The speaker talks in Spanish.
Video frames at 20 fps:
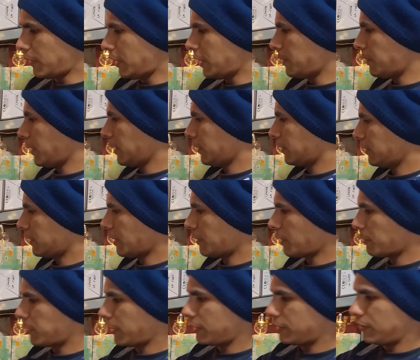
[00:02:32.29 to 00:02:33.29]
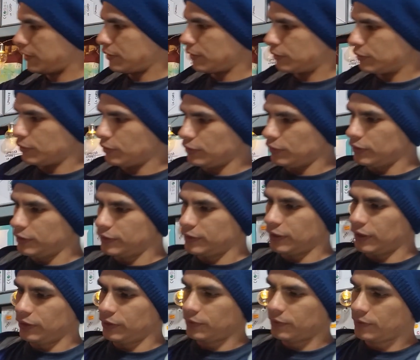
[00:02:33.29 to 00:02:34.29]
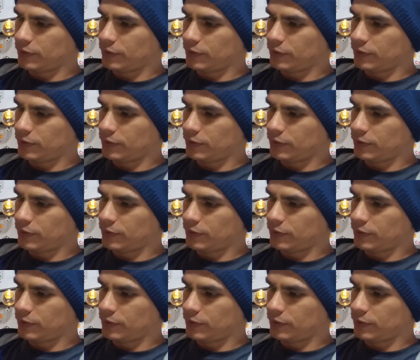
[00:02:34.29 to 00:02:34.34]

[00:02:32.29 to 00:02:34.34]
Ahí ven, ya va apareciendo todo el diseño.